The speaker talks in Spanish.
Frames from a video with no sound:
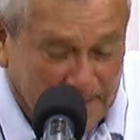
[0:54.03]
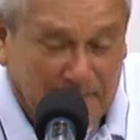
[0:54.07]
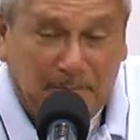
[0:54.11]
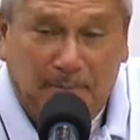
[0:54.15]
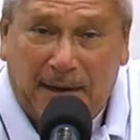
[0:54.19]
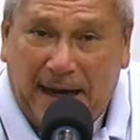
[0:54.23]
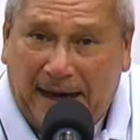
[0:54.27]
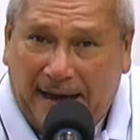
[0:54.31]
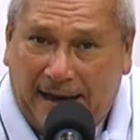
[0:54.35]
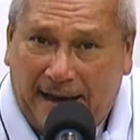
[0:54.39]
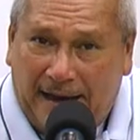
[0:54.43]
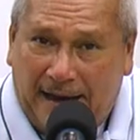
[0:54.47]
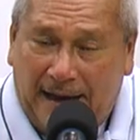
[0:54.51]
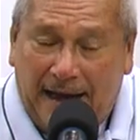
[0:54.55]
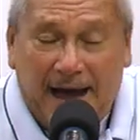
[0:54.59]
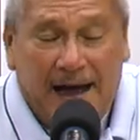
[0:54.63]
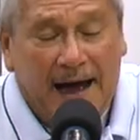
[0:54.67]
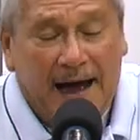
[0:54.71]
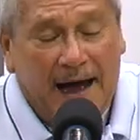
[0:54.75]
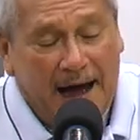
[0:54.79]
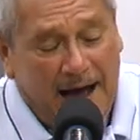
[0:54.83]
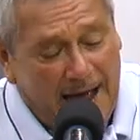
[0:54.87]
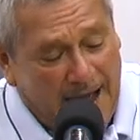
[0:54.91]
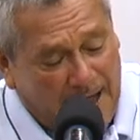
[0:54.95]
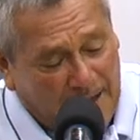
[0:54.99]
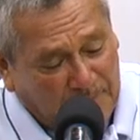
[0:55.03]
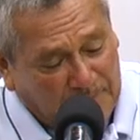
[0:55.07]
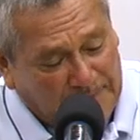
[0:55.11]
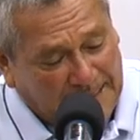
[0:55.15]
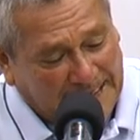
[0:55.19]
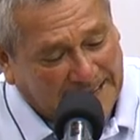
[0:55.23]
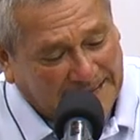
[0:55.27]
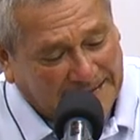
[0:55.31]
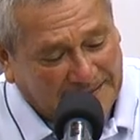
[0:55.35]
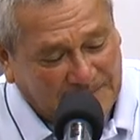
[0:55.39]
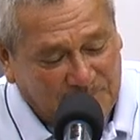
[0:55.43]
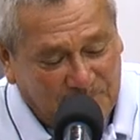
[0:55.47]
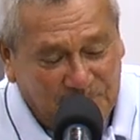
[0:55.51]
para
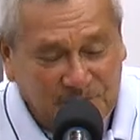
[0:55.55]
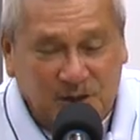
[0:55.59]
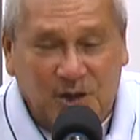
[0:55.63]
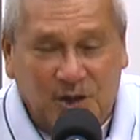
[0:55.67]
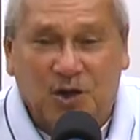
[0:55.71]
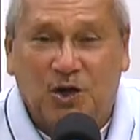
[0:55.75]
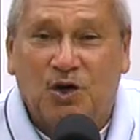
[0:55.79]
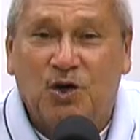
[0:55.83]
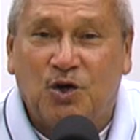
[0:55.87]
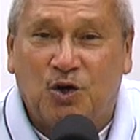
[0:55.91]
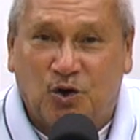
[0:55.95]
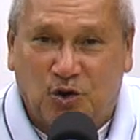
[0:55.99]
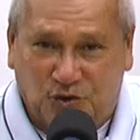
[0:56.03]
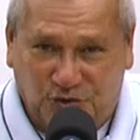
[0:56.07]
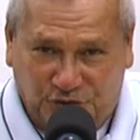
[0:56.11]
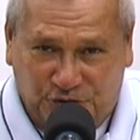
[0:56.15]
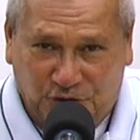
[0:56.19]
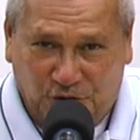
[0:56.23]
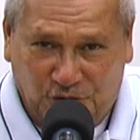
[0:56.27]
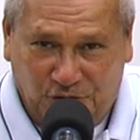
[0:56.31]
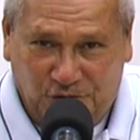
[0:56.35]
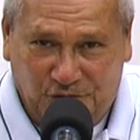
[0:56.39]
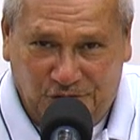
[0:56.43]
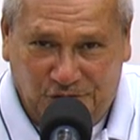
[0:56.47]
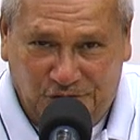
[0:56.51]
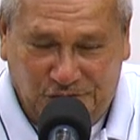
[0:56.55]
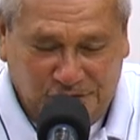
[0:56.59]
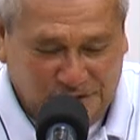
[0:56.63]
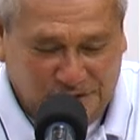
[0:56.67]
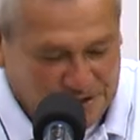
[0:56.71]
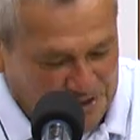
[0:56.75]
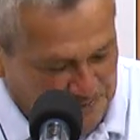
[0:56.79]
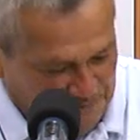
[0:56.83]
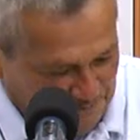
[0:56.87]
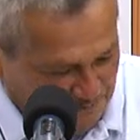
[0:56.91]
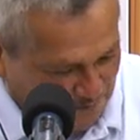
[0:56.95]
hablar con todos,